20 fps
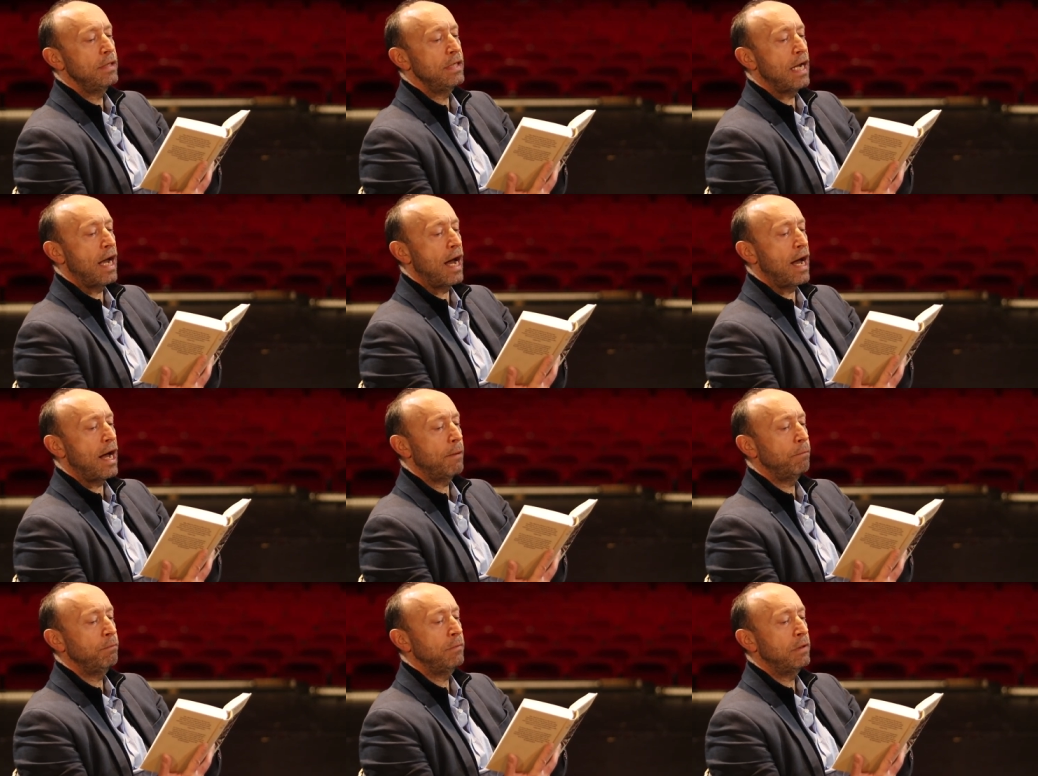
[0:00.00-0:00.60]
die
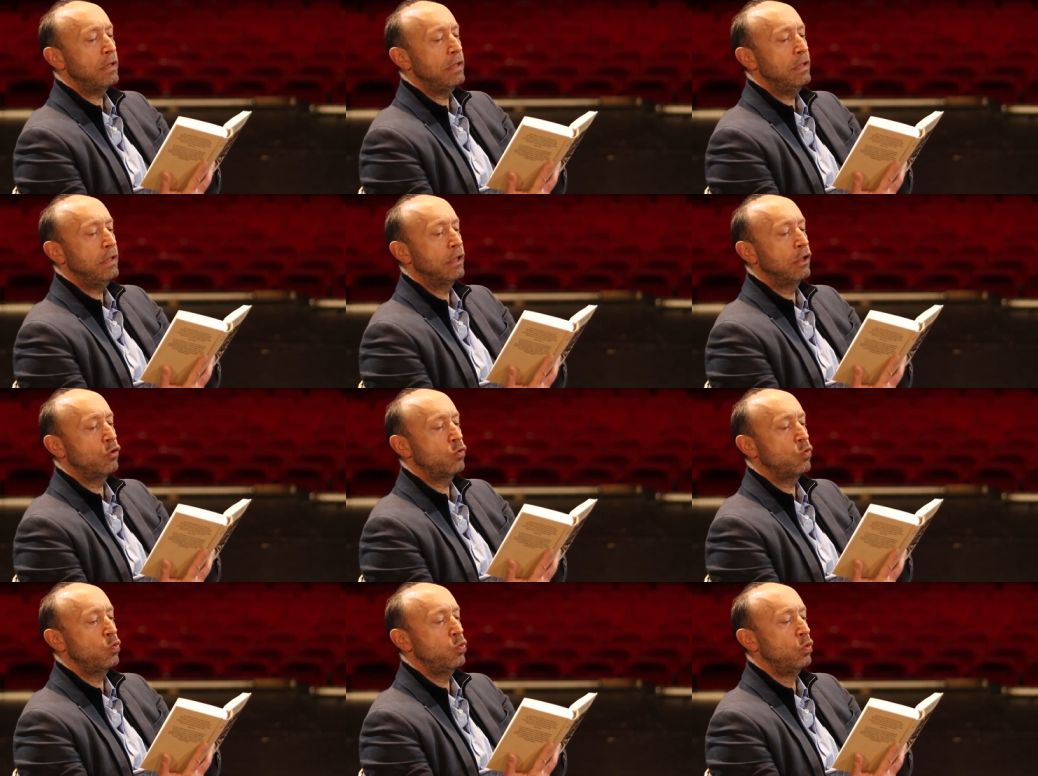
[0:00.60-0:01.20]

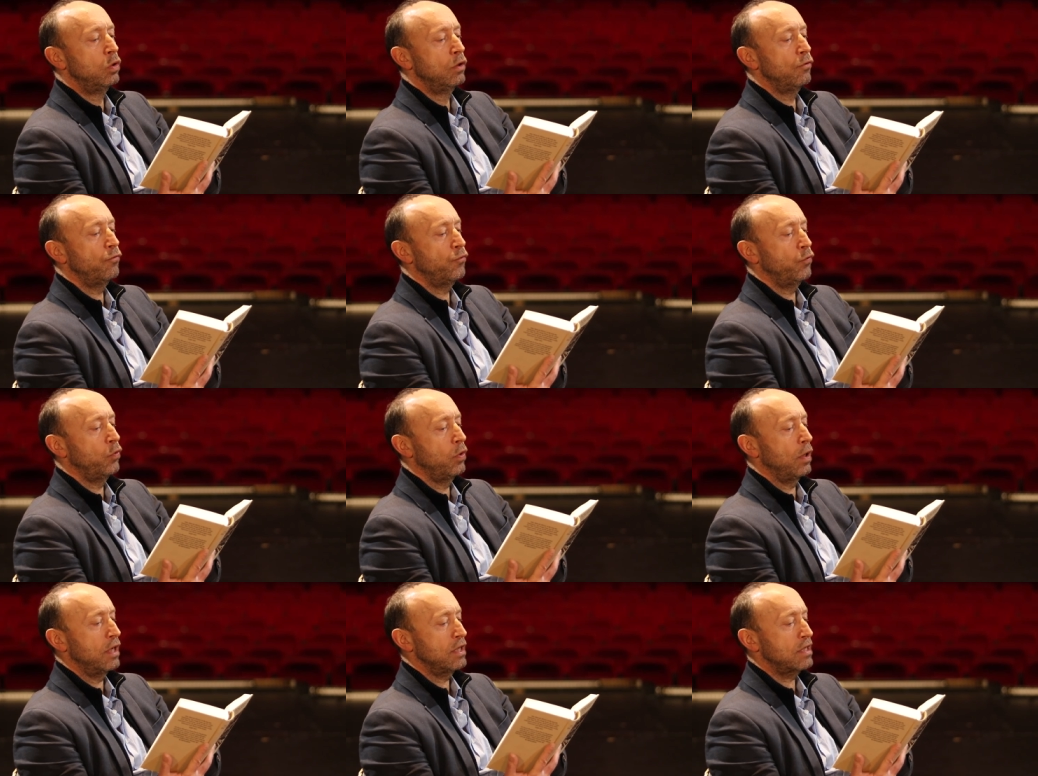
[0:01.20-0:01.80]
Abendliegekur
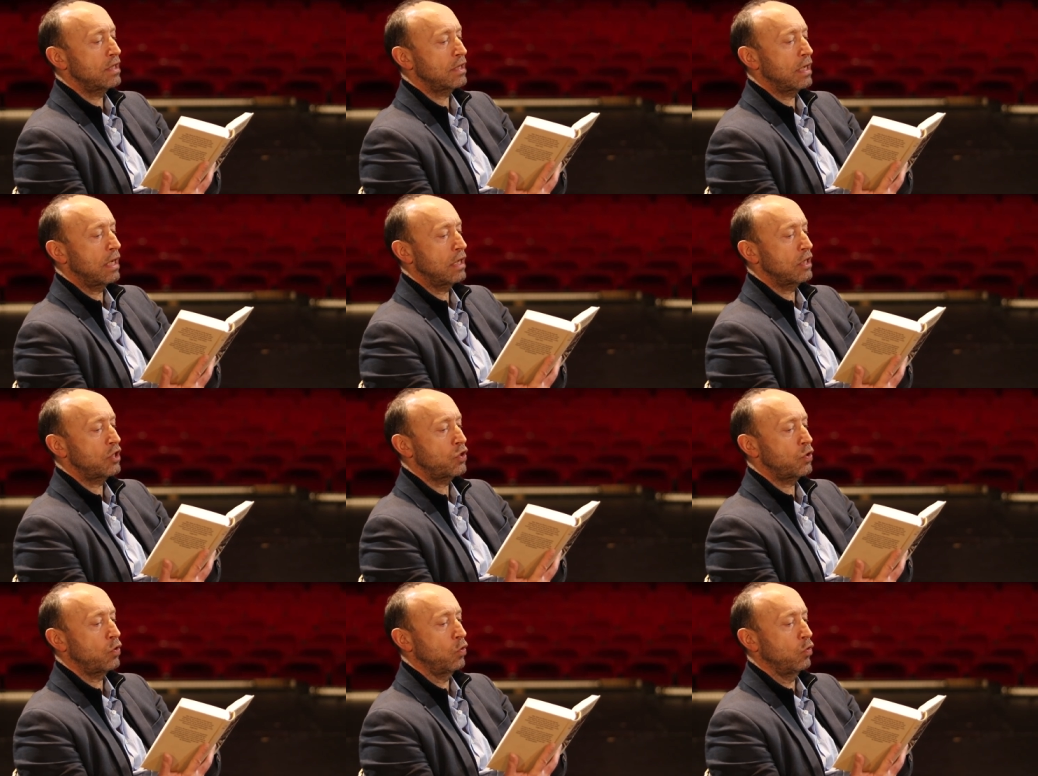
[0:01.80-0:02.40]
für Hans
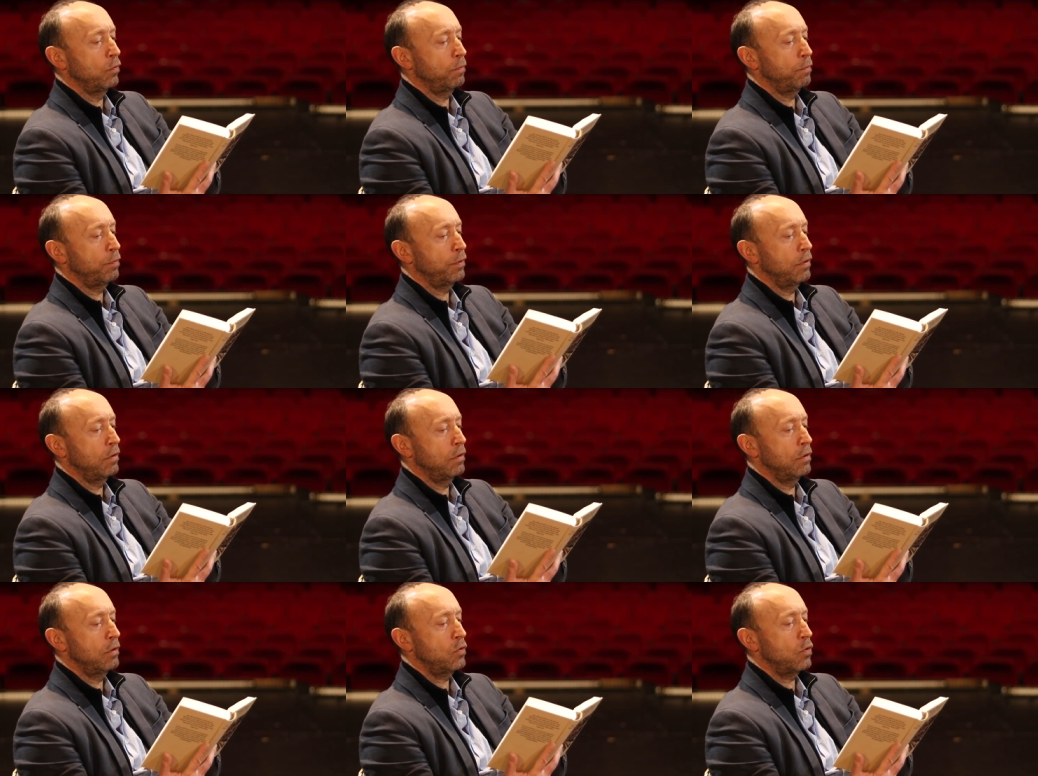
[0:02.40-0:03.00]

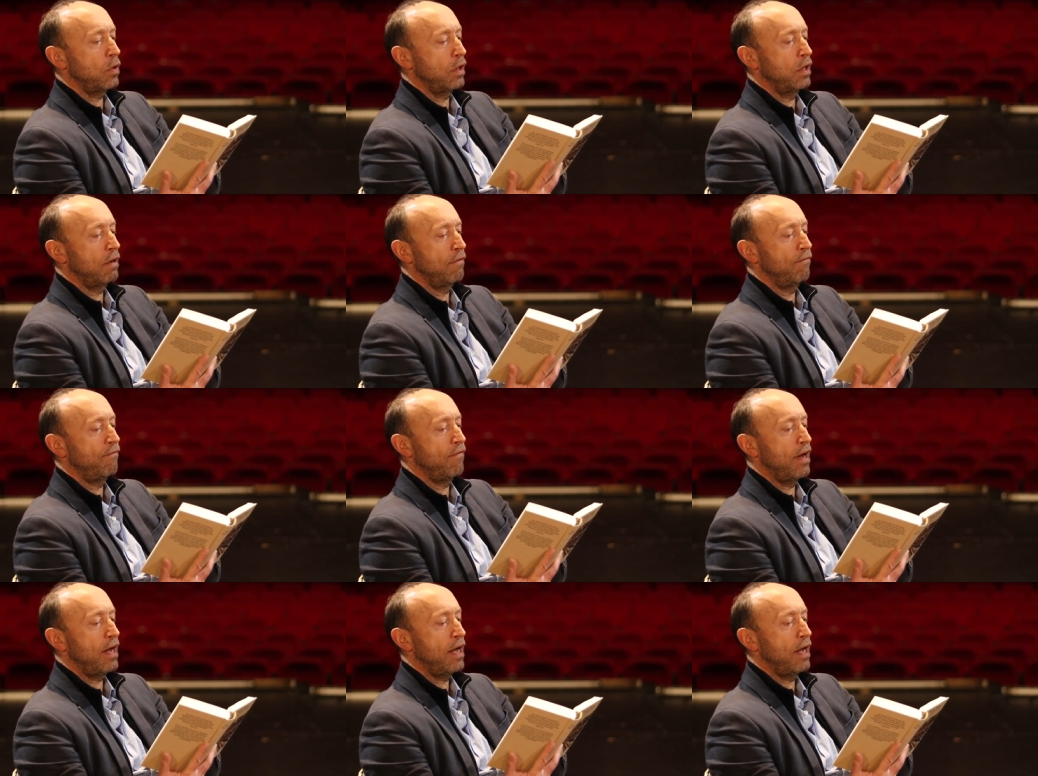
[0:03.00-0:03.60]
Castorp zu
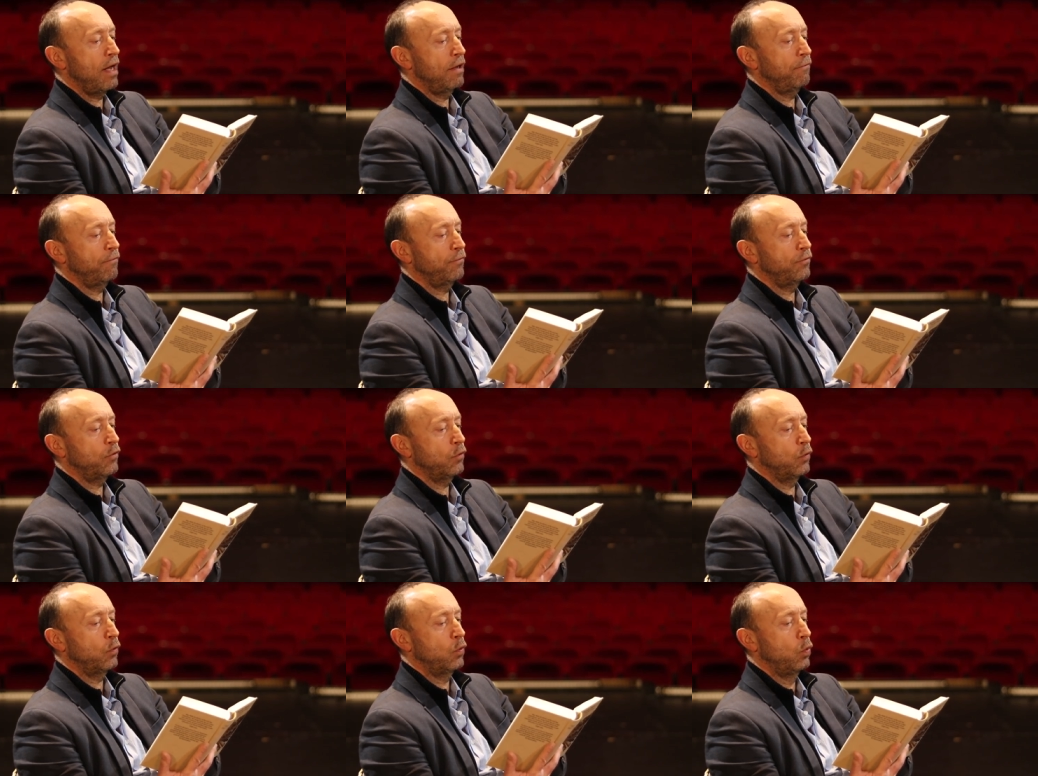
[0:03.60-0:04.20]
einer
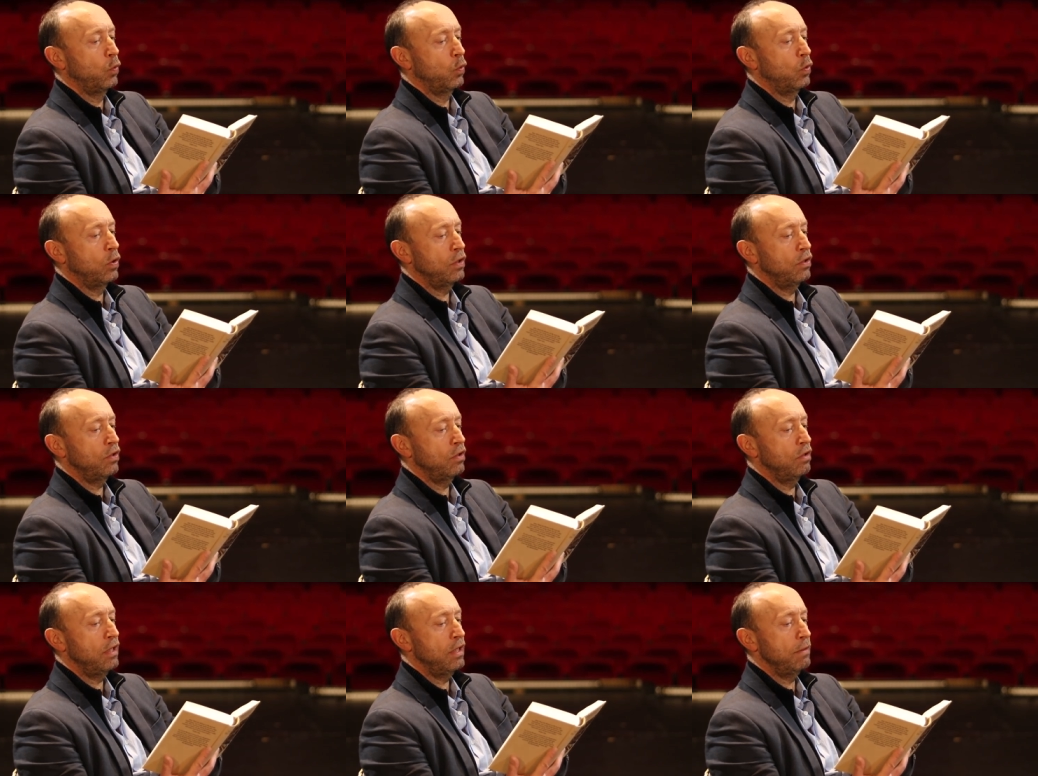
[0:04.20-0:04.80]
wahrhaft
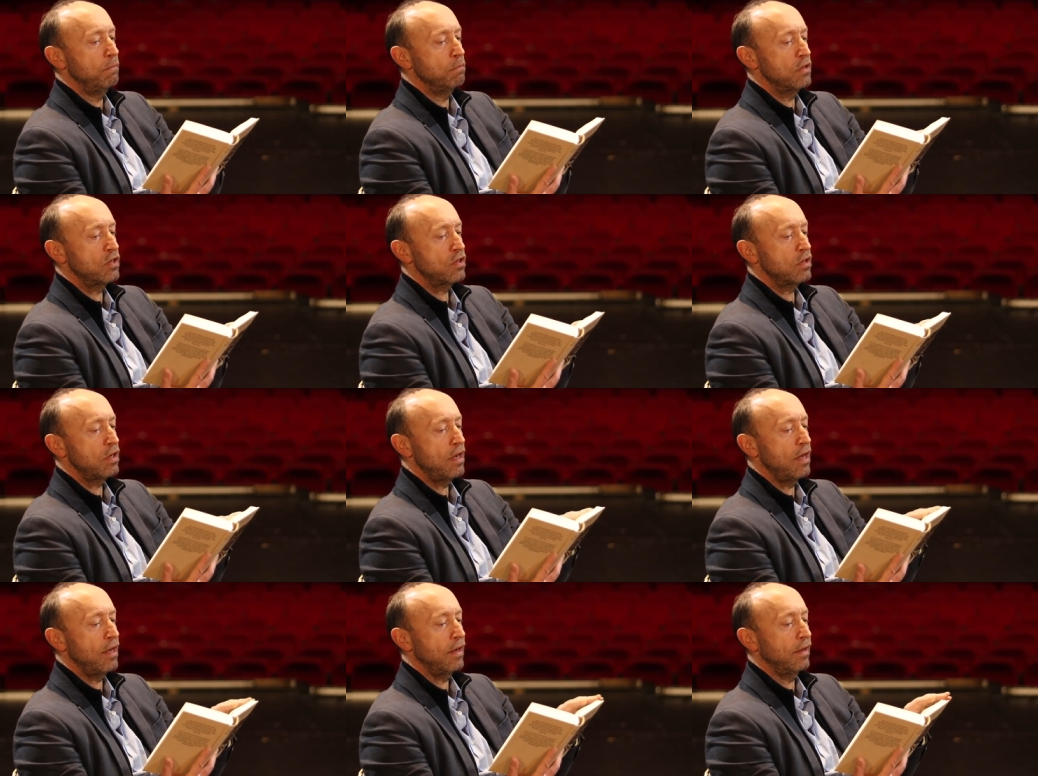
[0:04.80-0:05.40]
glücklichen
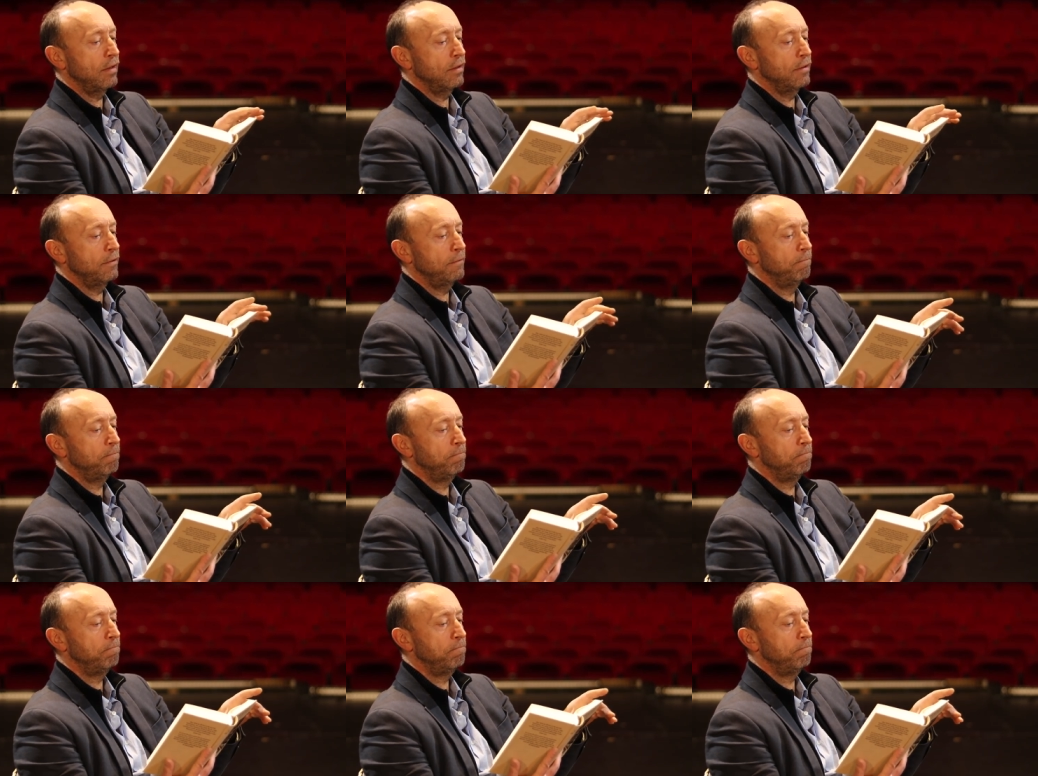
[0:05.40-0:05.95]
Lebenslage.